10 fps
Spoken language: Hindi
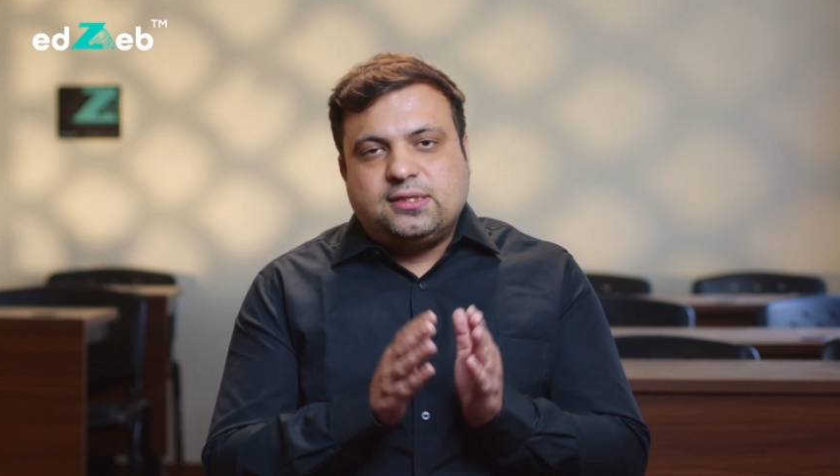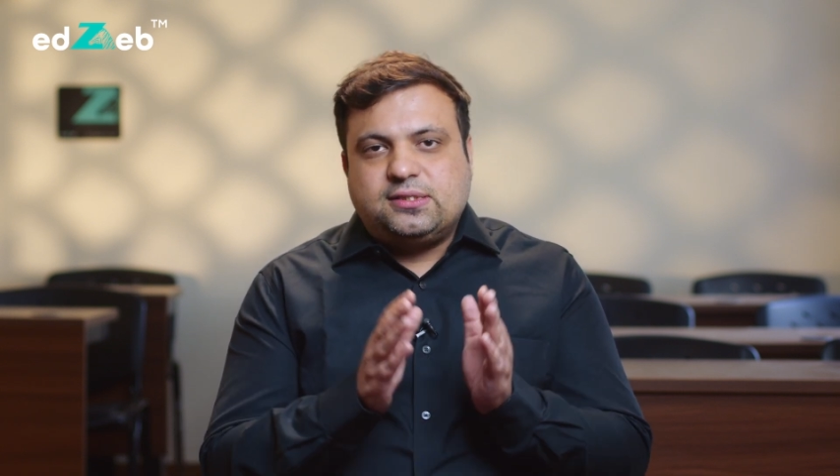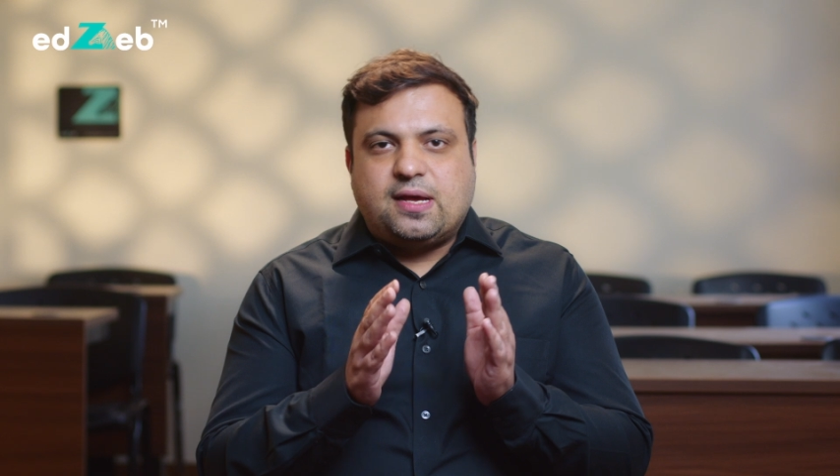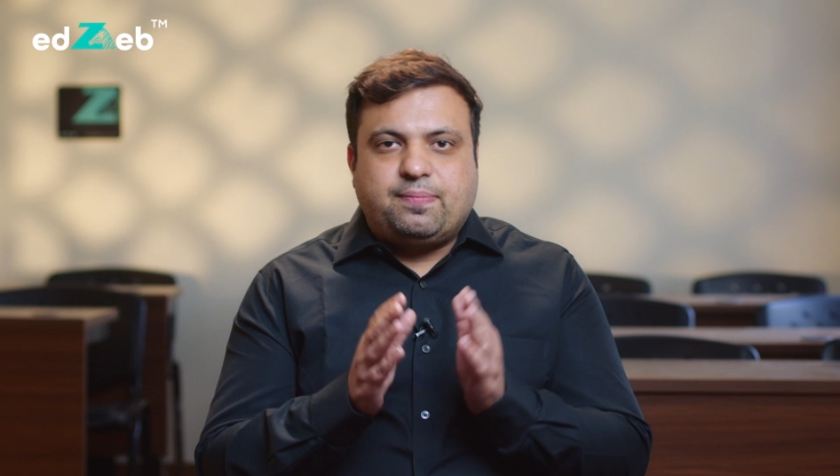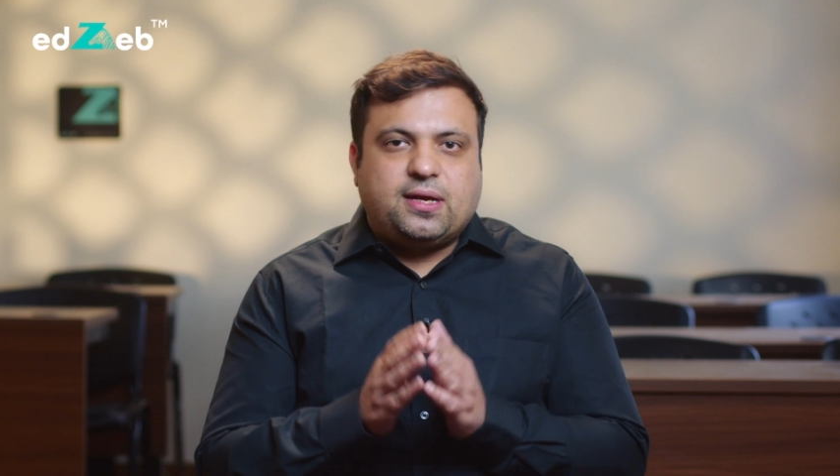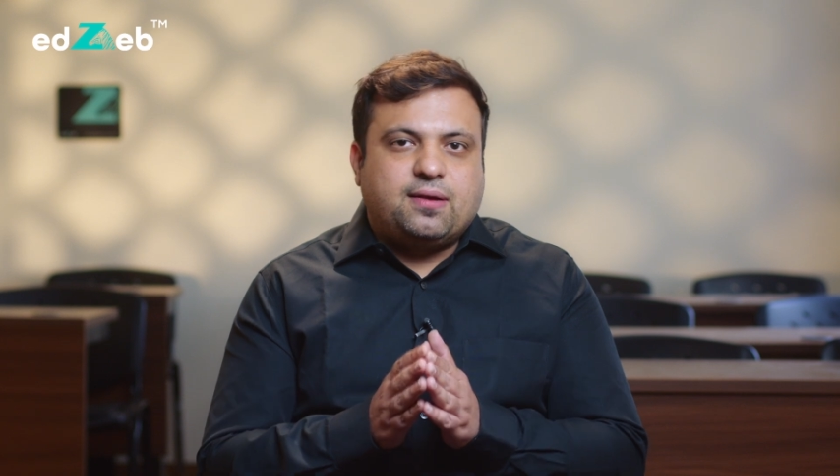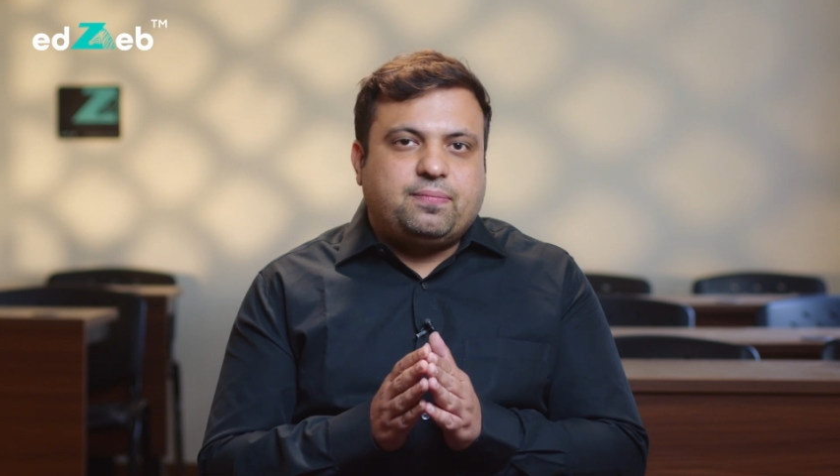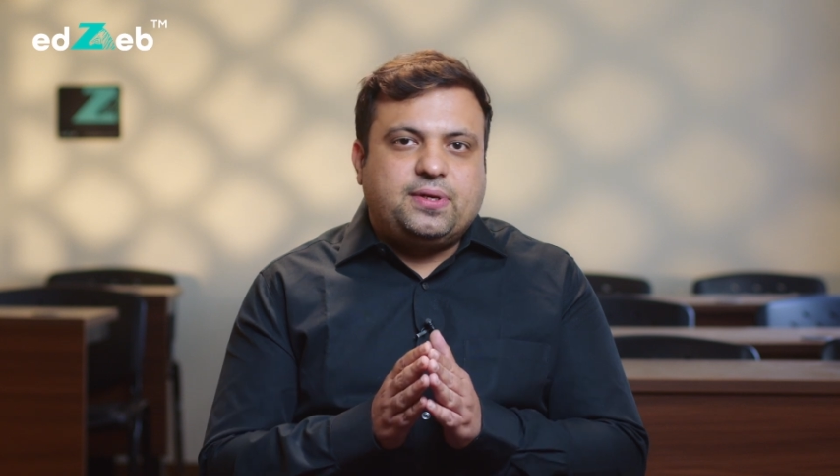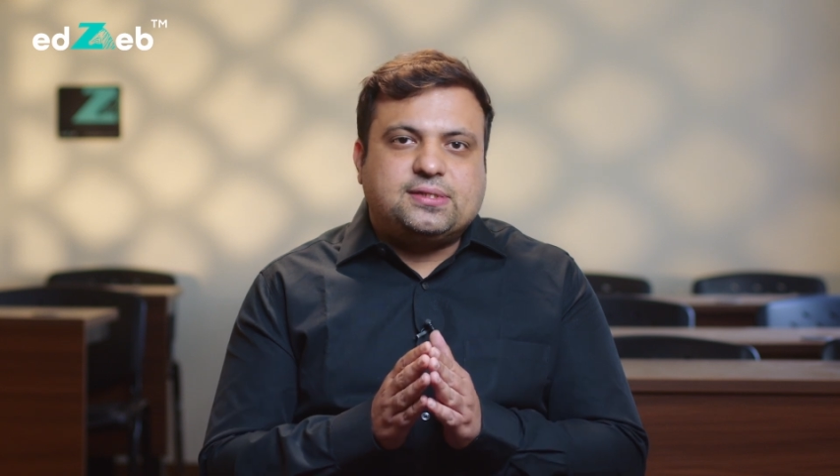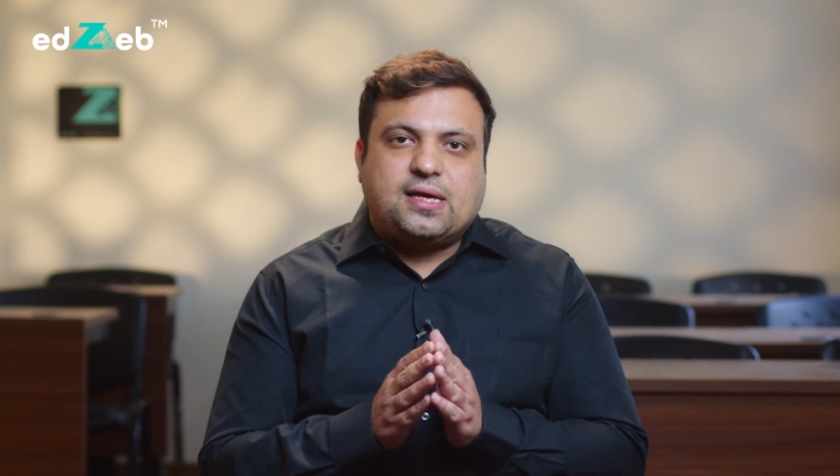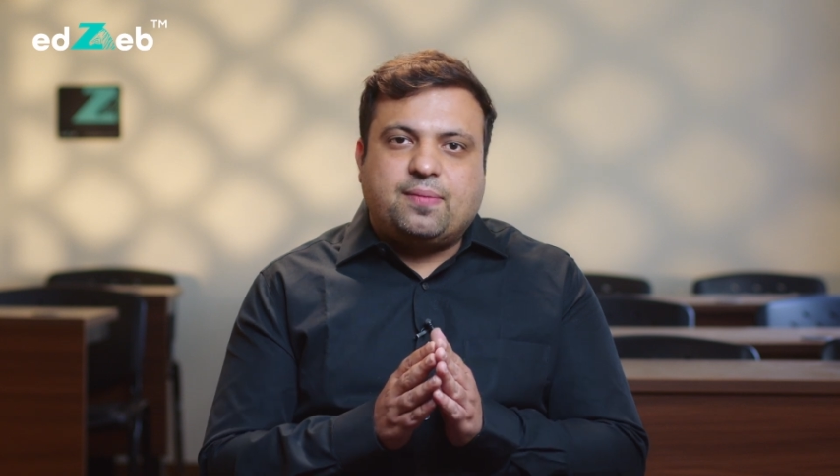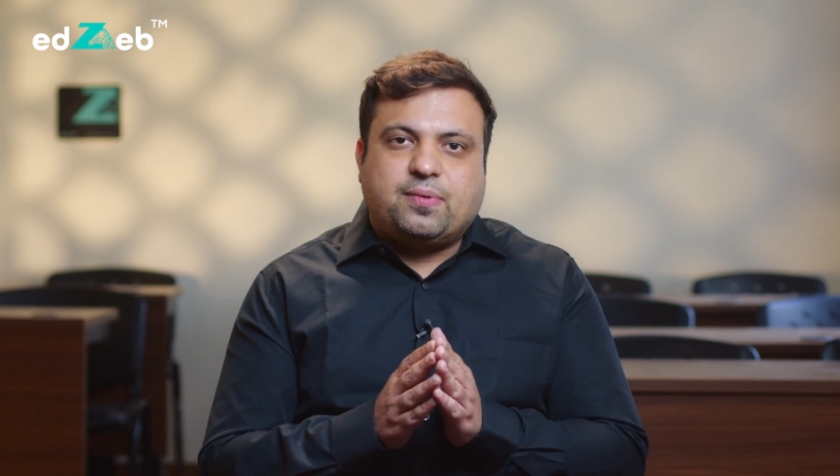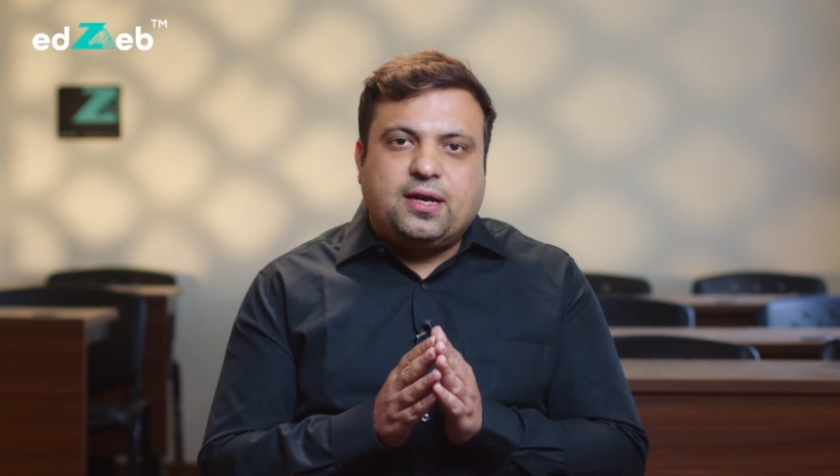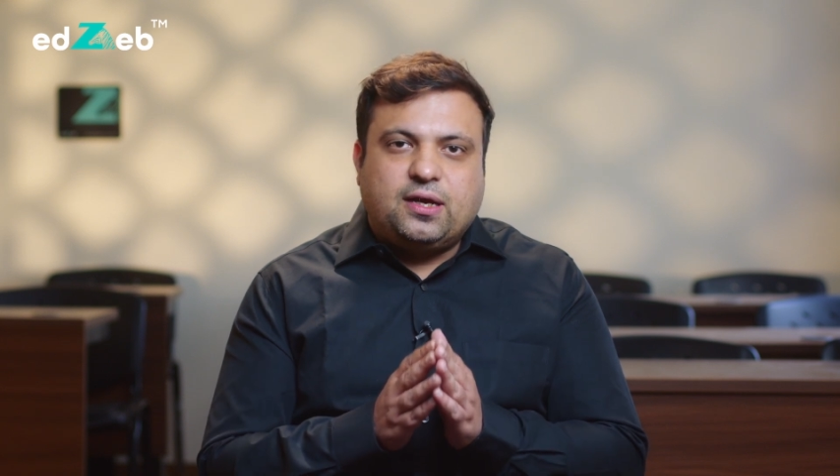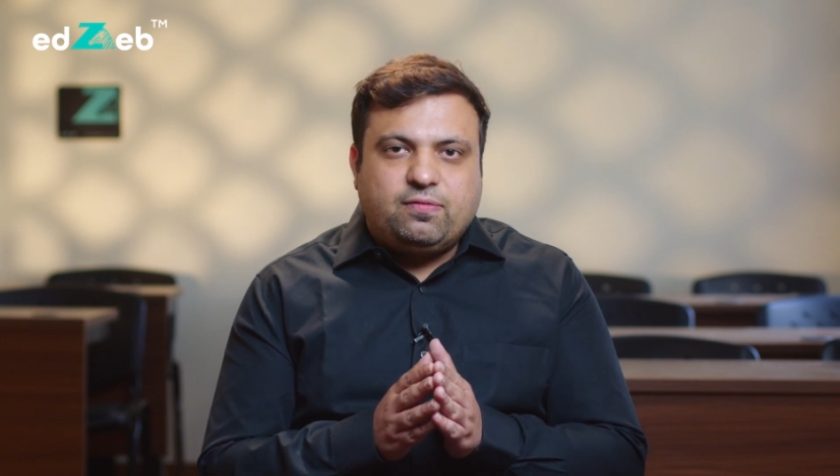जहाँ पे कंपनीज
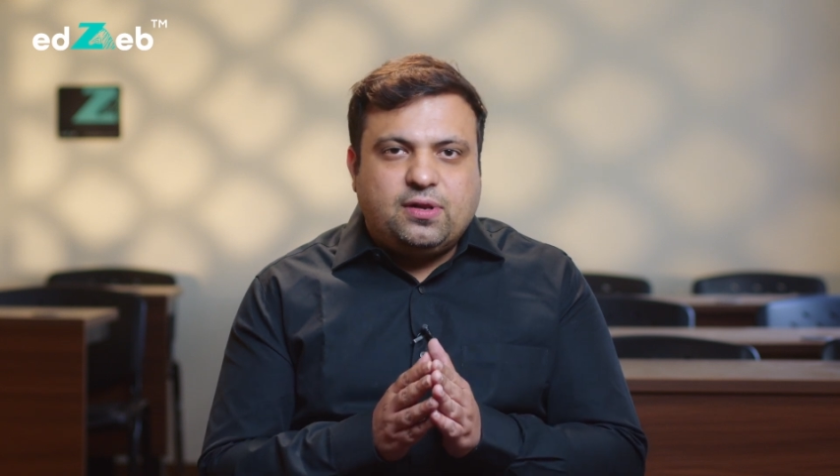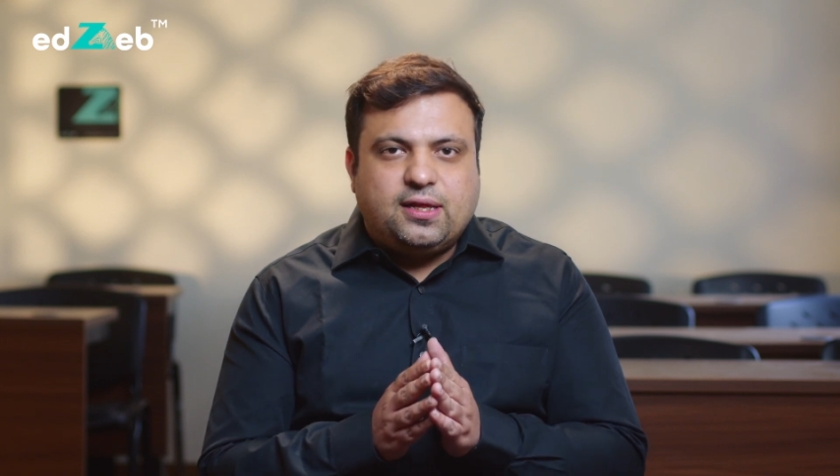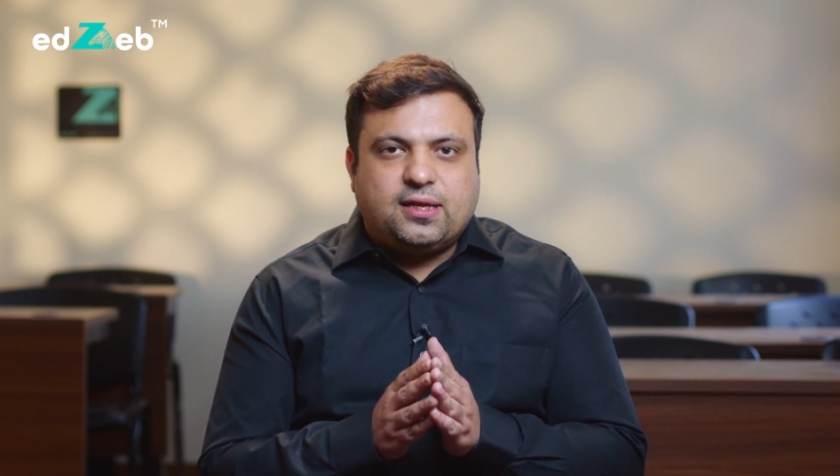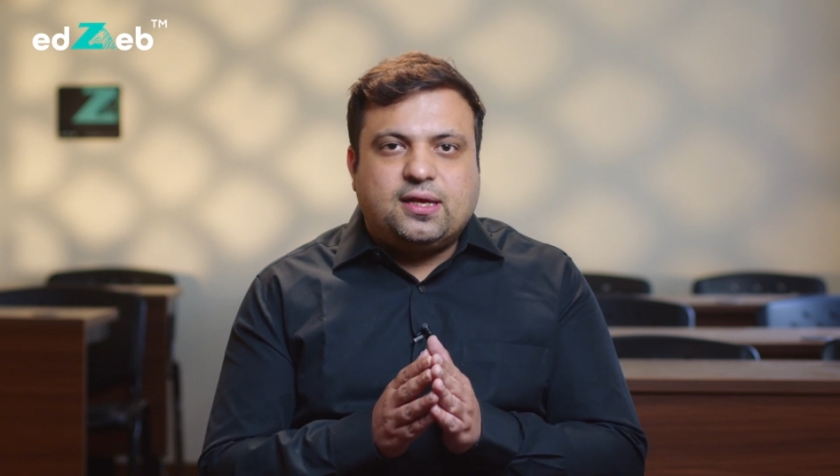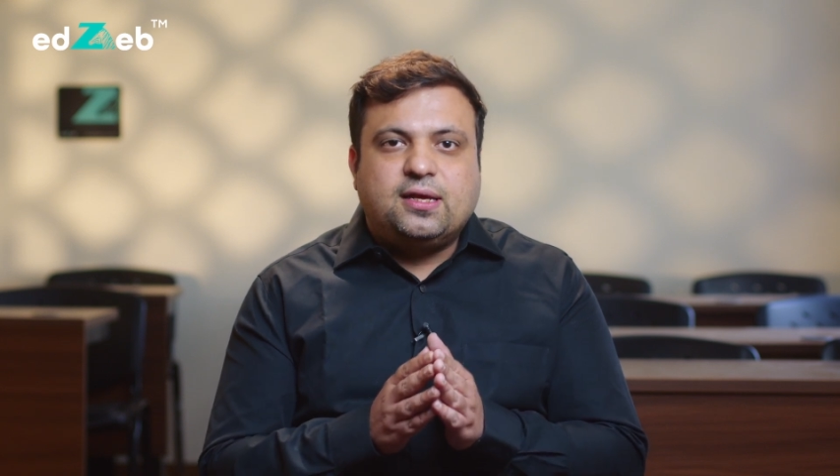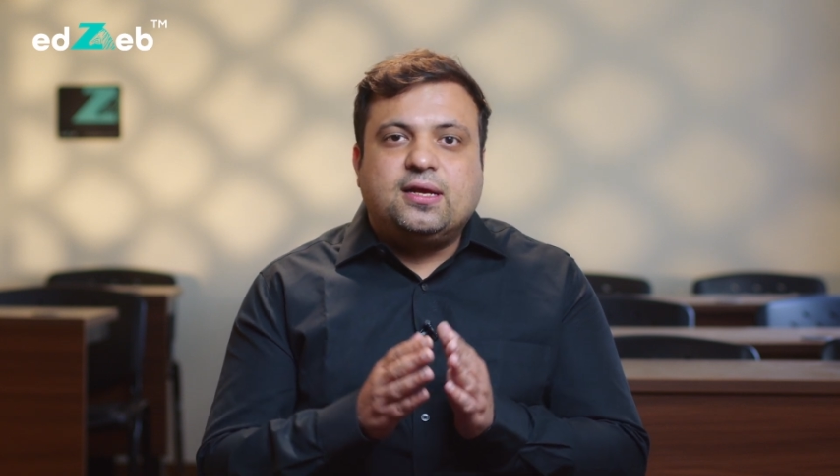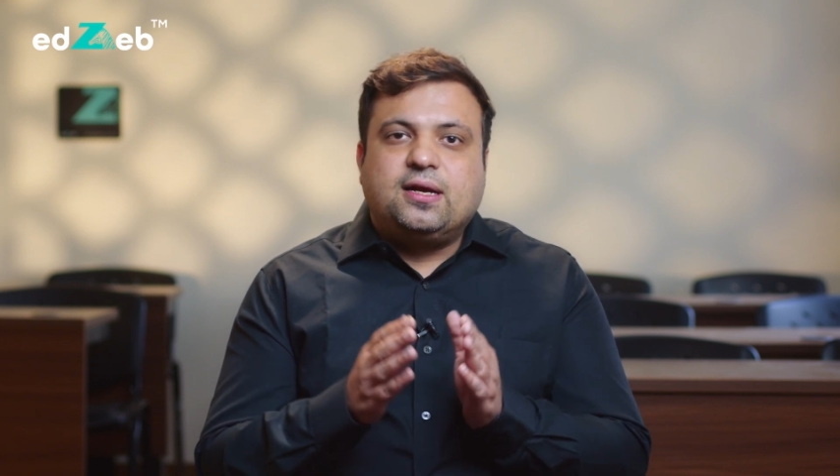आपका इंटरव्यू लेके